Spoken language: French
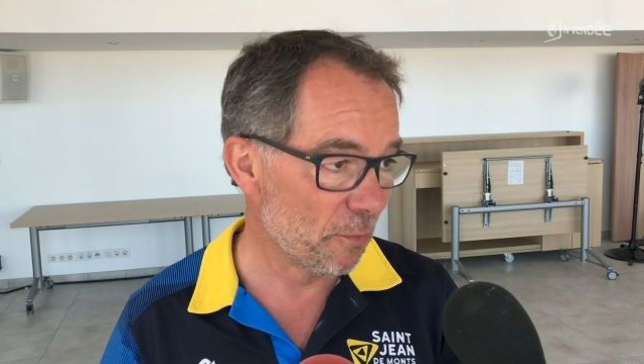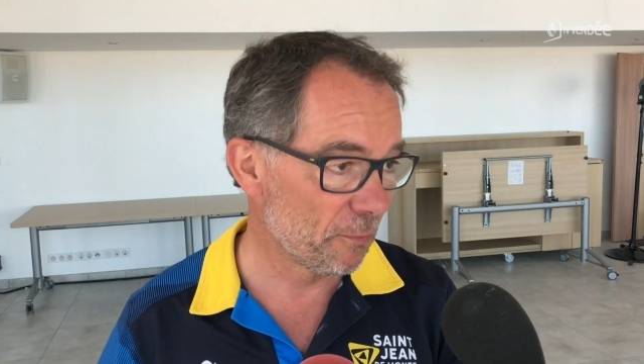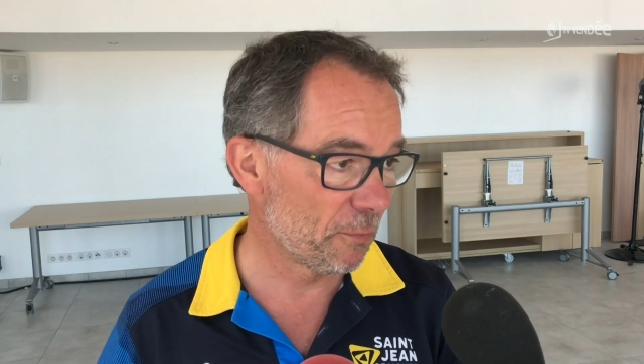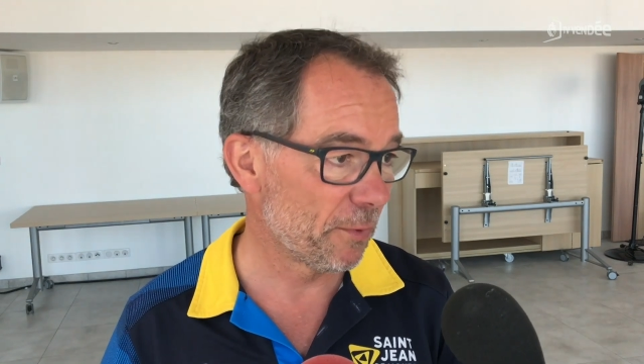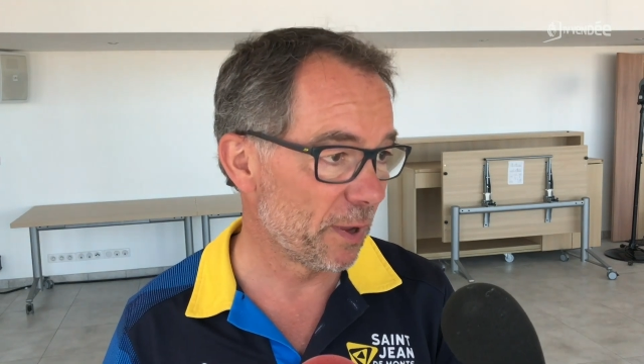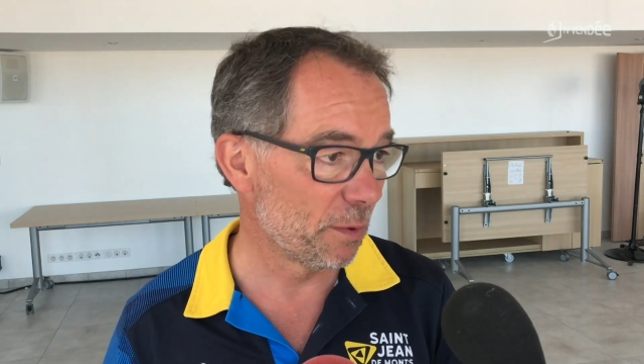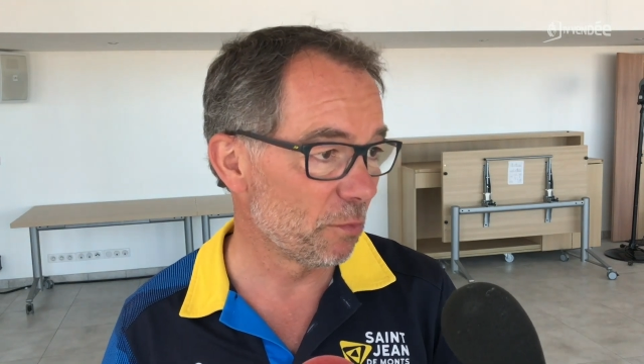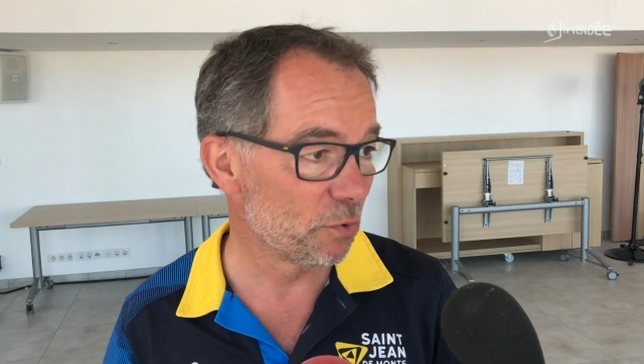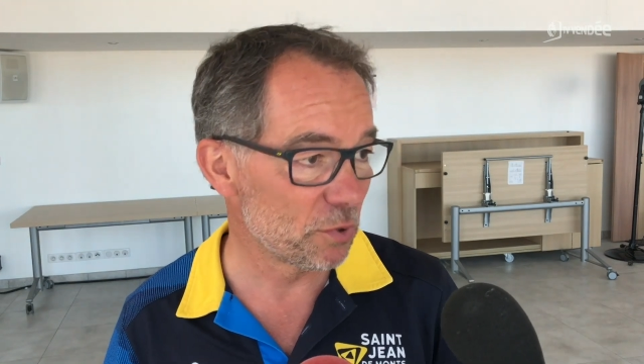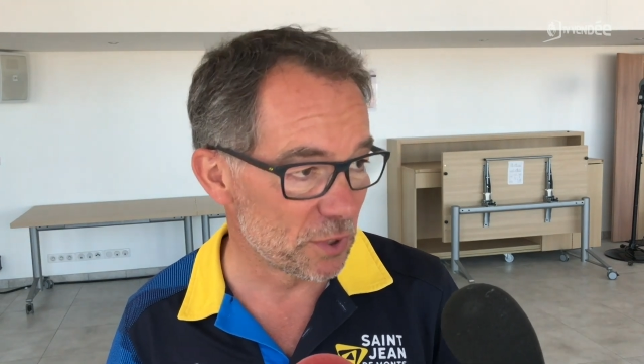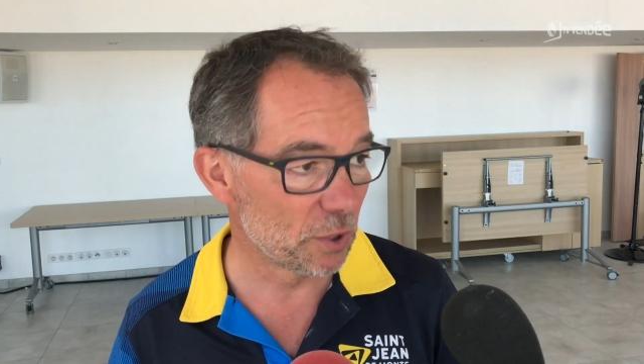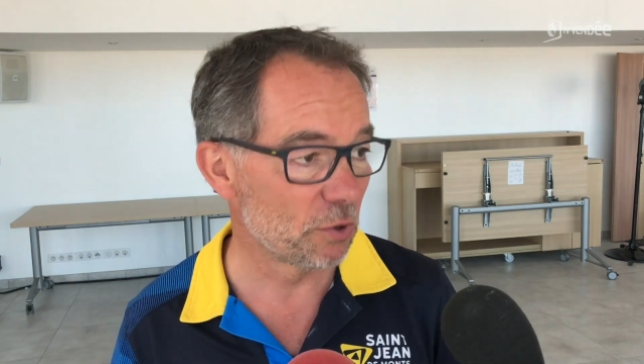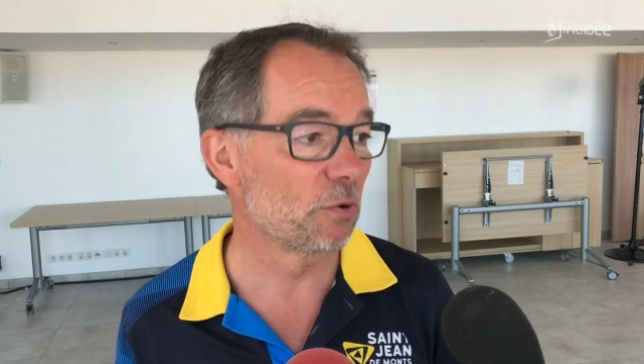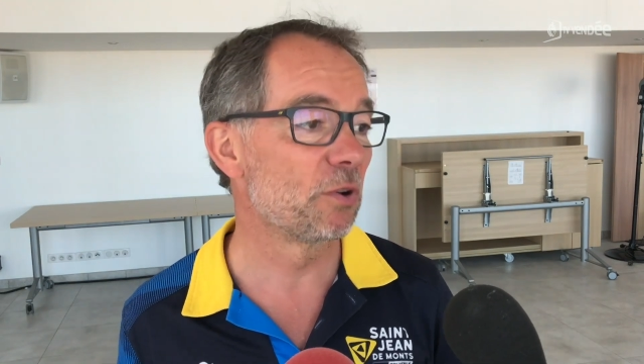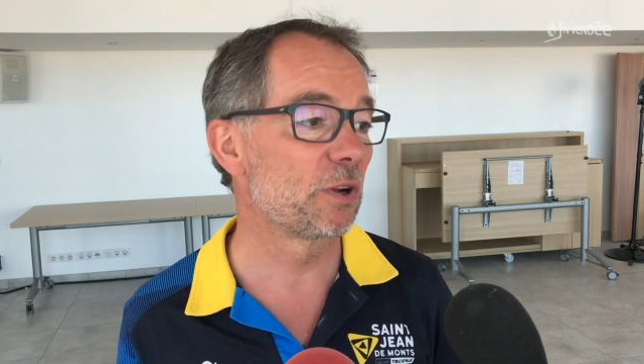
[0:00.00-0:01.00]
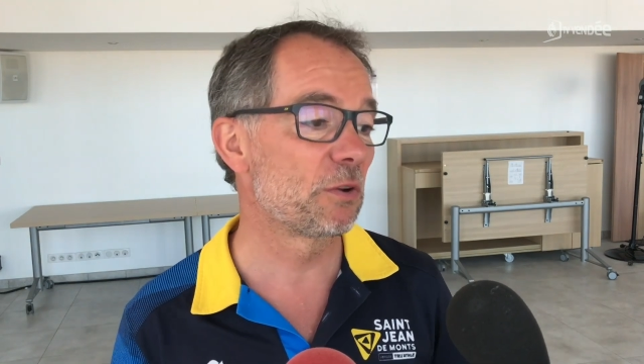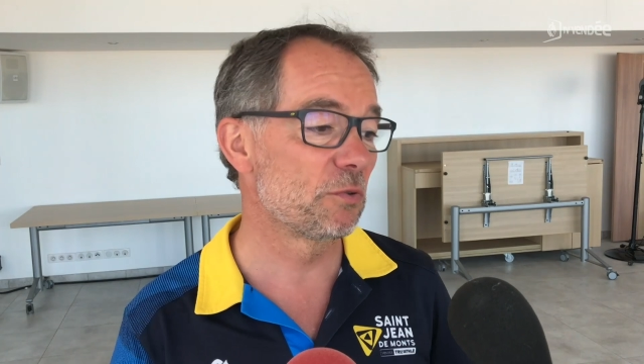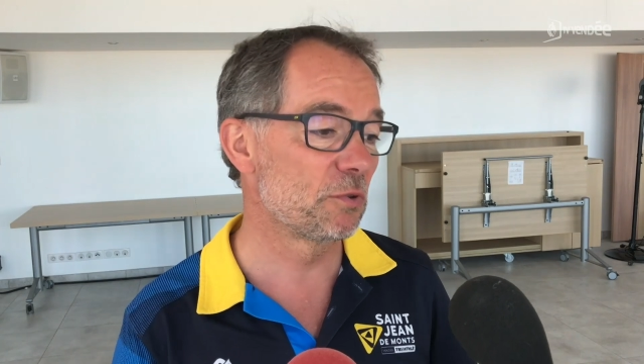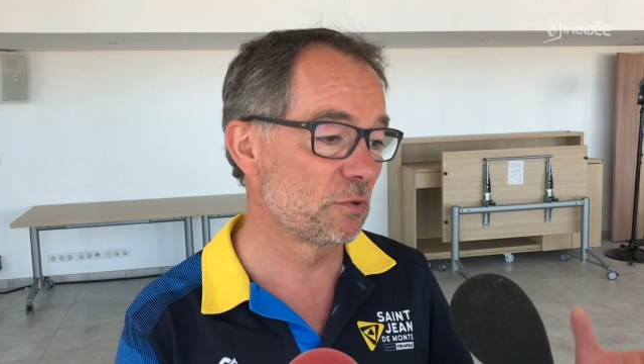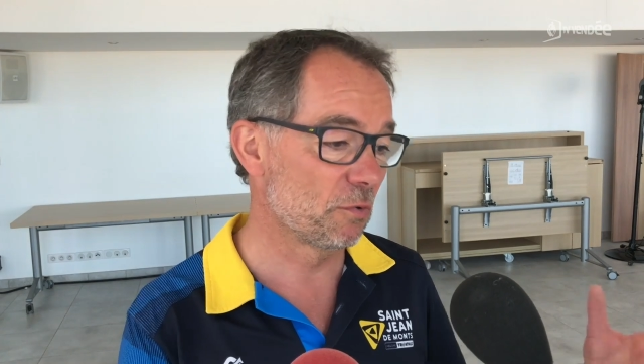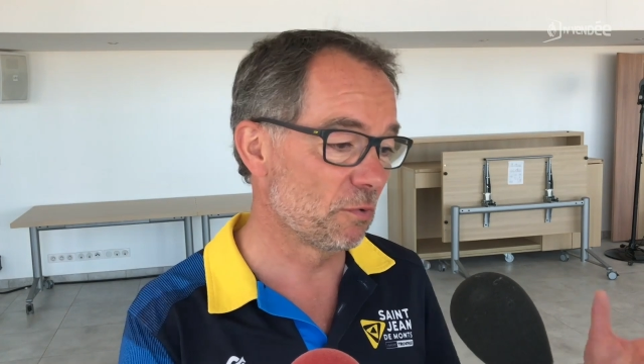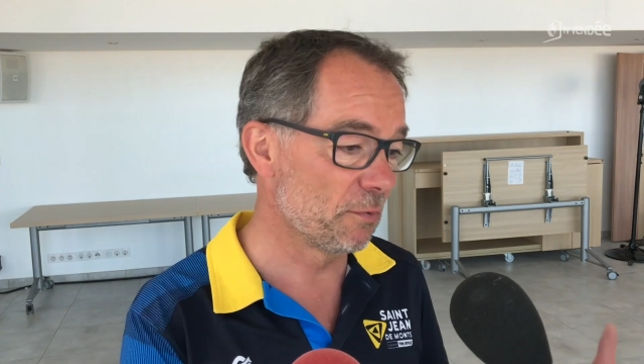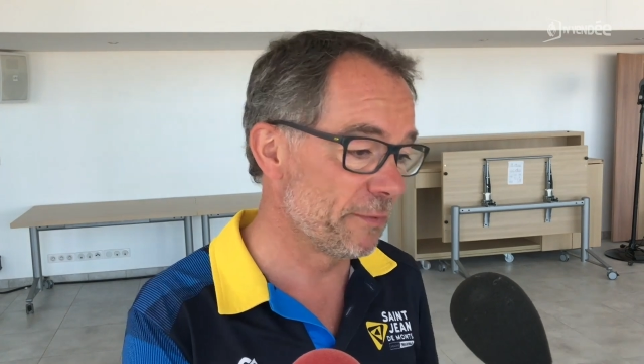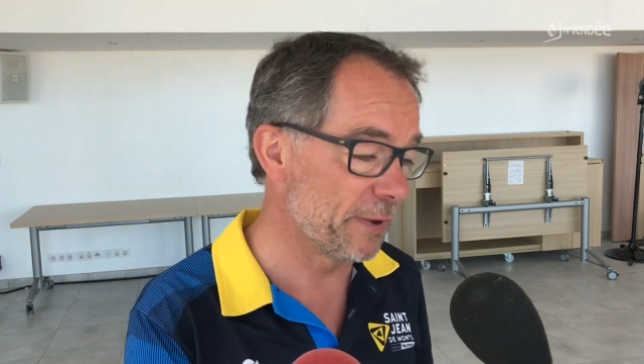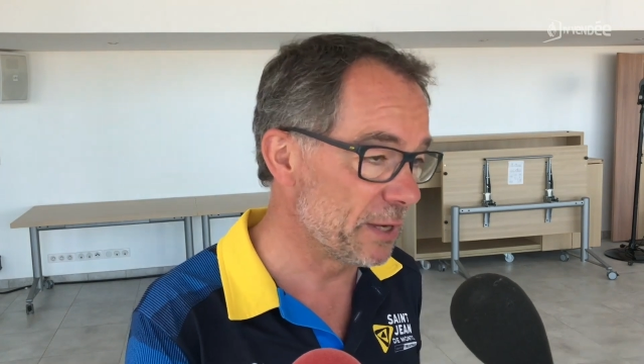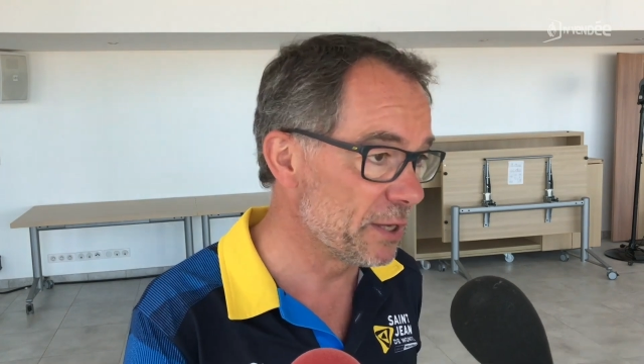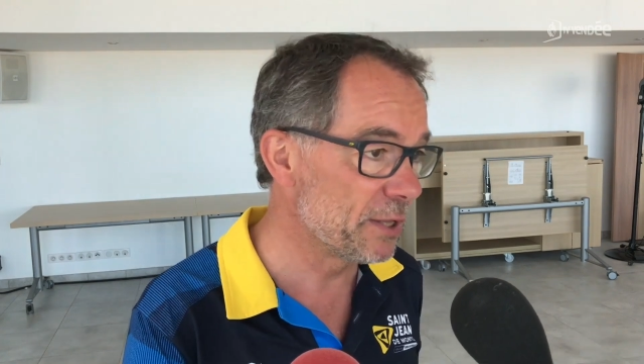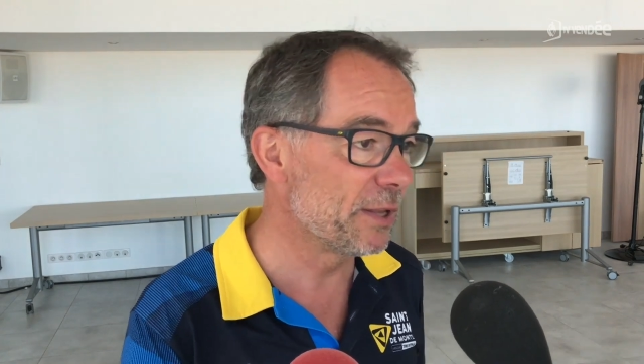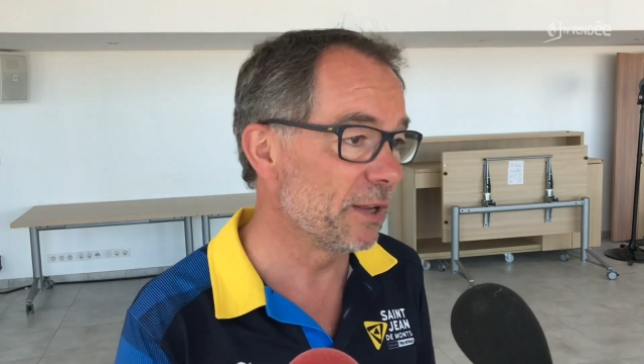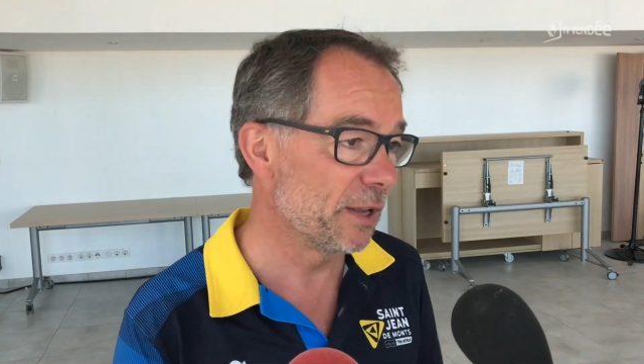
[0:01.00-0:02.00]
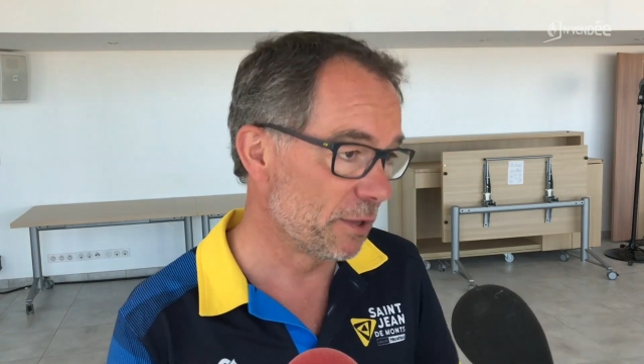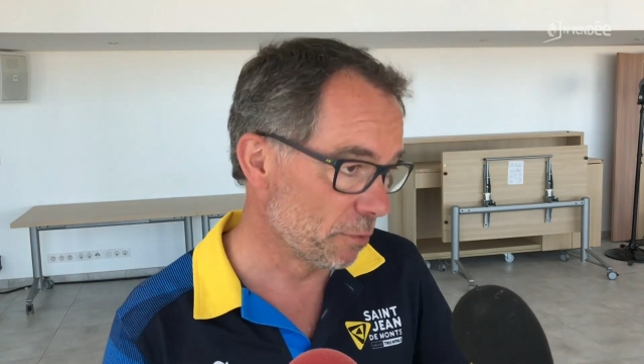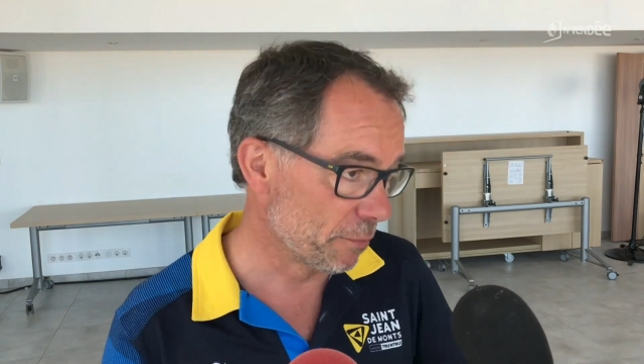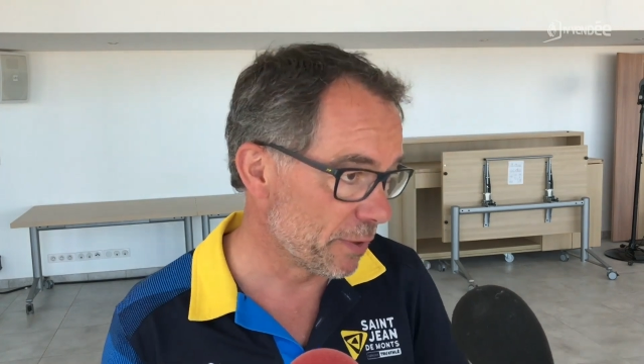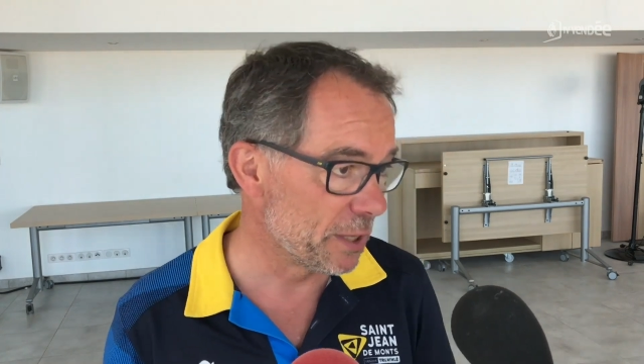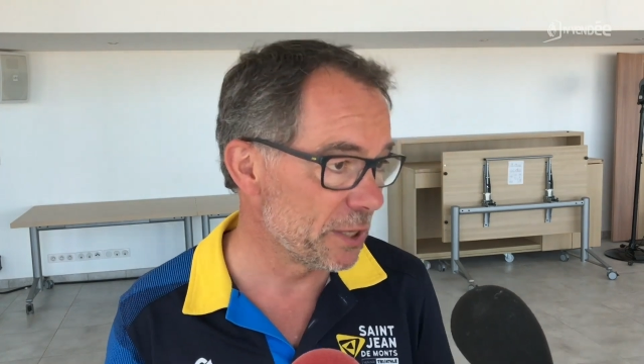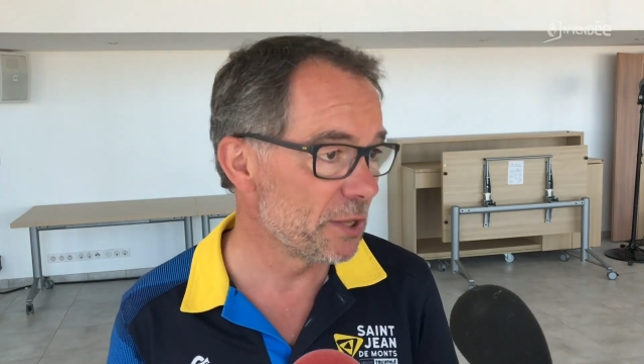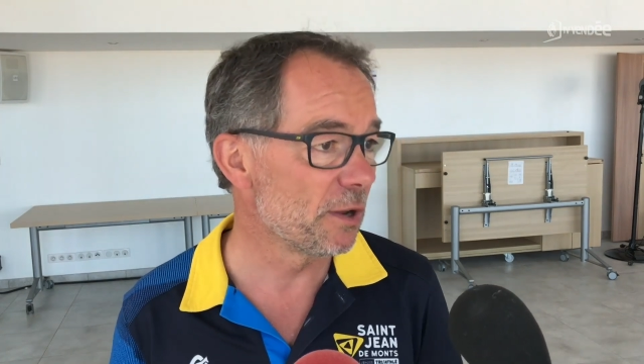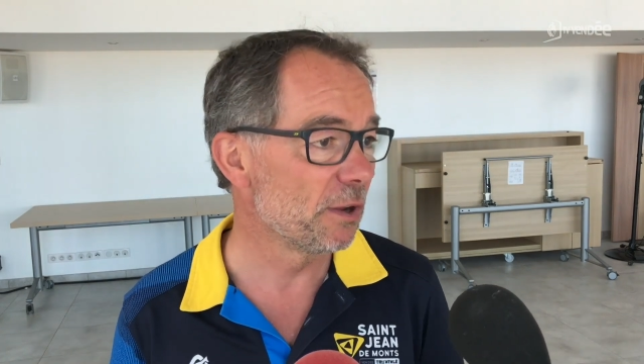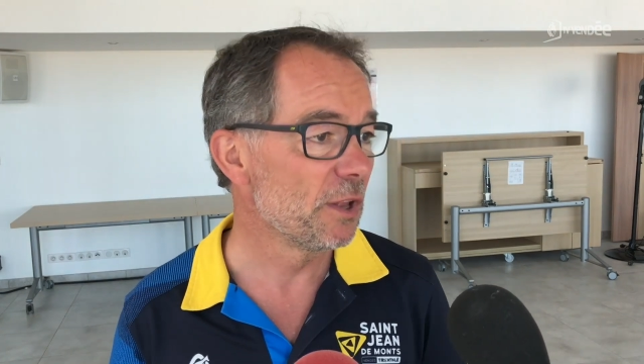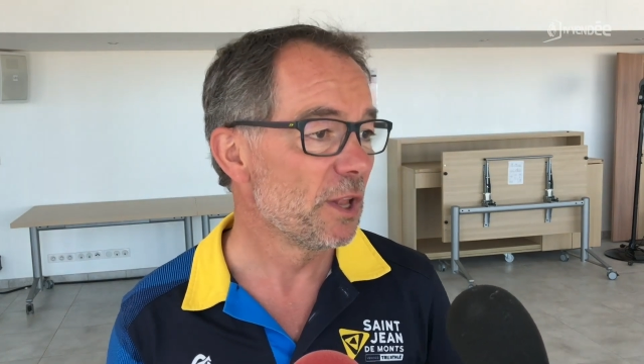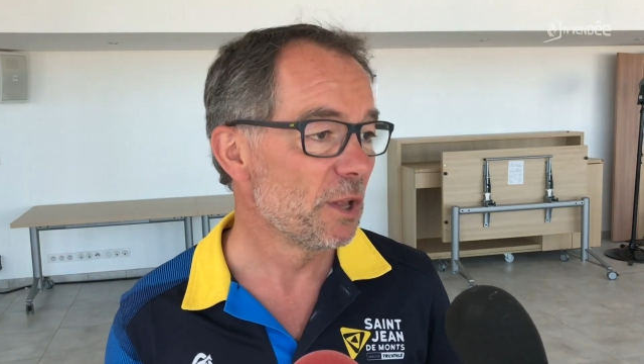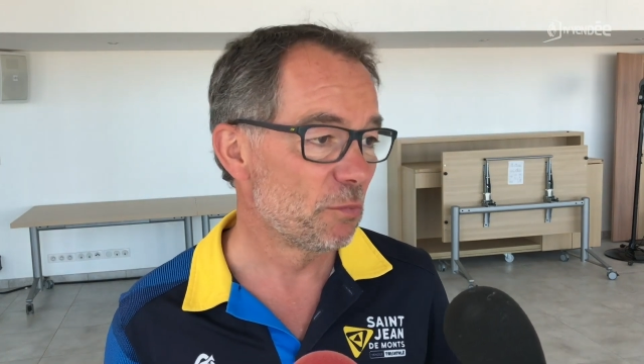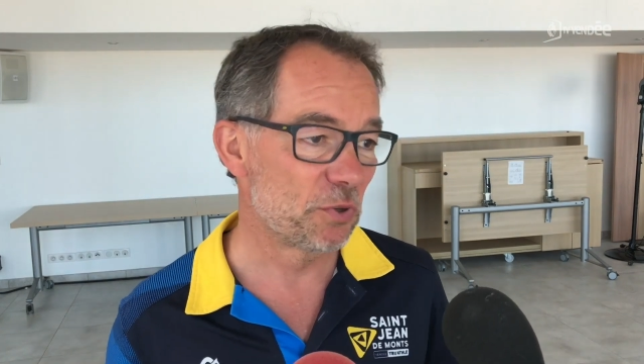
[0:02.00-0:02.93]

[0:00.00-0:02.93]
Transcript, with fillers: homme-femme aussi que l'inclusion valide et non valide,